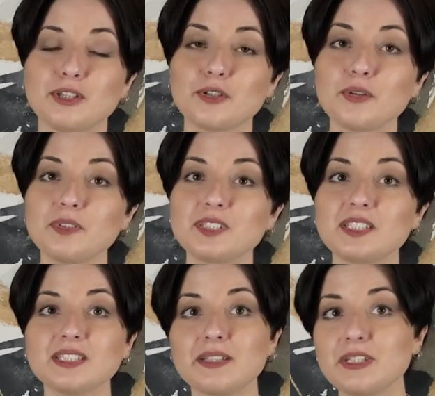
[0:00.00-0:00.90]
легко
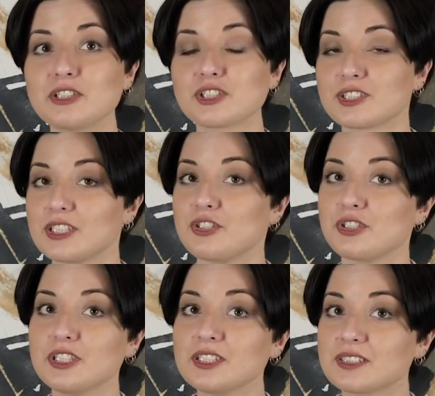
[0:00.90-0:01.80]
выделить новейшие
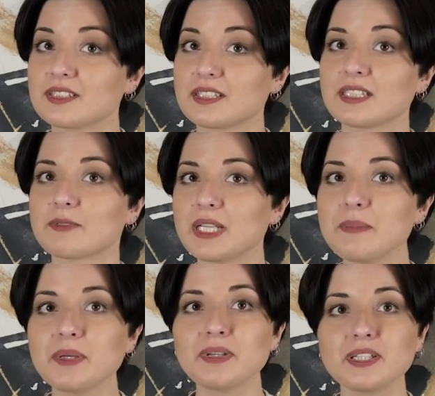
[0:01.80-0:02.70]
Z14 с
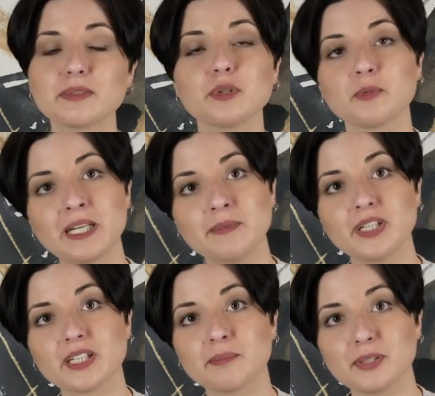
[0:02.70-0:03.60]
однофреймовой и
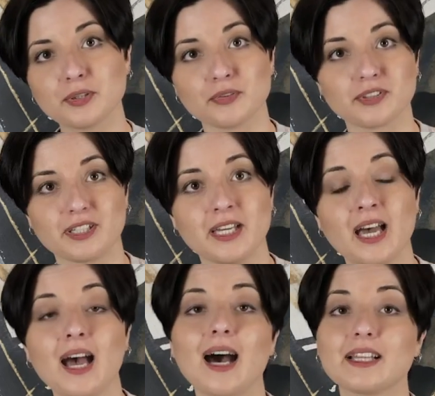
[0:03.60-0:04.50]
двухфреймовой компоновкой,
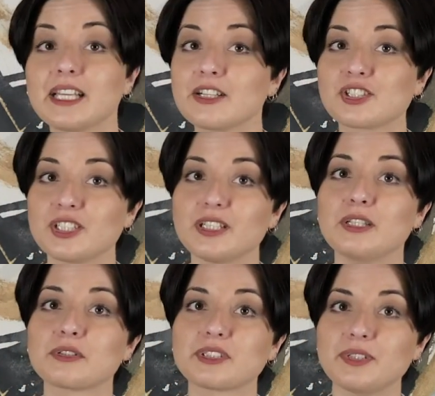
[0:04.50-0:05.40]
а также их
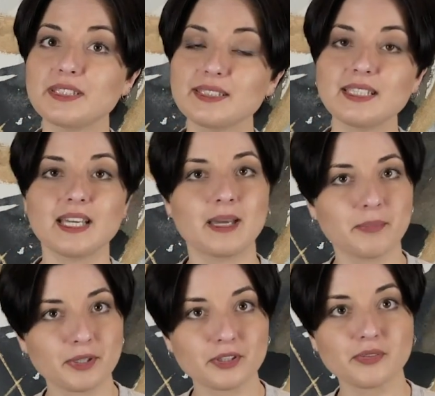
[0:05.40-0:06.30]
Linux-версии
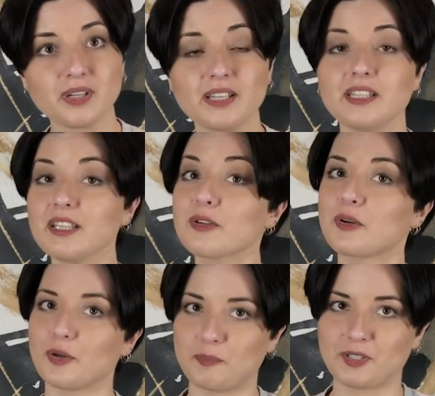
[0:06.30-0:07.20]
Emperor 2 и
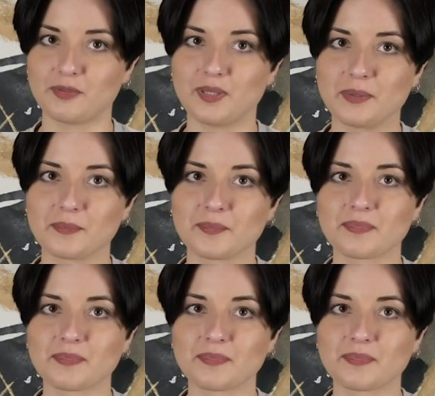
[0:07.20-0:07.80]
Rockhopper 2.